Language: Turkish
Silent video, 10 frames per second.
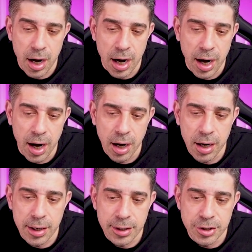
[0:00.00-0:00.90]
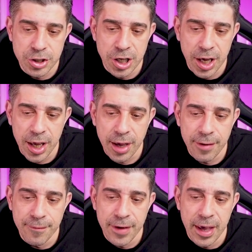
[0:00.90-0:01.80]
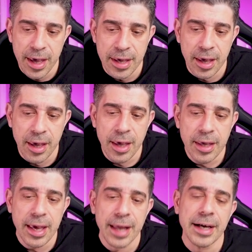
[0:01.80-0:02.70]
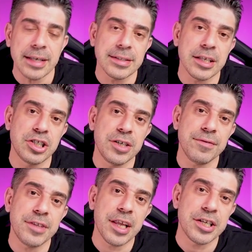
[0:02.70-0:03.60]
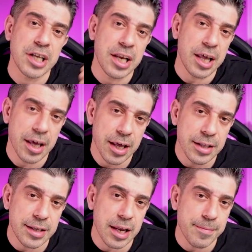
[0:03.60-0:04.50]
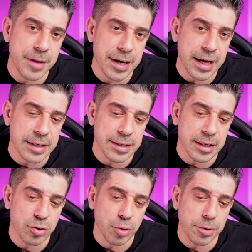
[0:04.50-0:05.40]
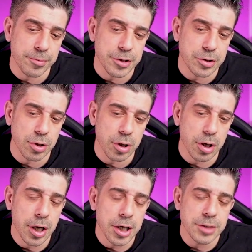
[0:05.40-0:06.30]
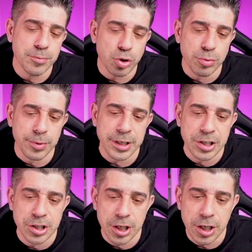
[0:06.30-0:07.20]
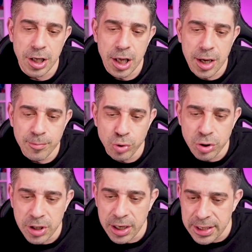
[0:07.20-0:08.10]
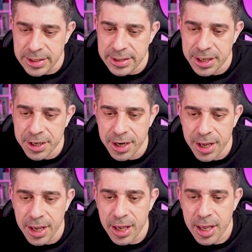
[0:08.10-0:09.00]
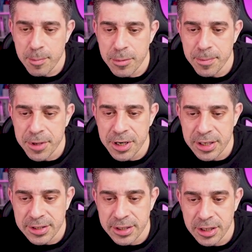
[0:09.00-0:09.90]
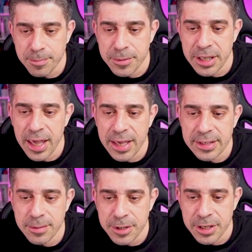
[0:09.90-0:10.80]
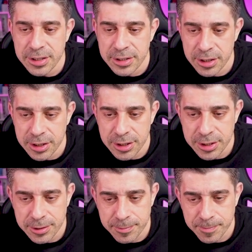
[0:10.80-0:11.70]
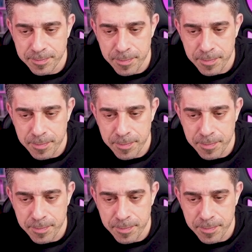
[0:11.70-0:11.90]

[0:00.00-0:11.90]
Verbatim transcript: A C ve E'yi yani aslında çift dereceli terimlerin katsayıları toplamını istiyor. Şimdi bunu bulmak için burada x yerine bir 1 yazılır bir de eksi 1 yazılır.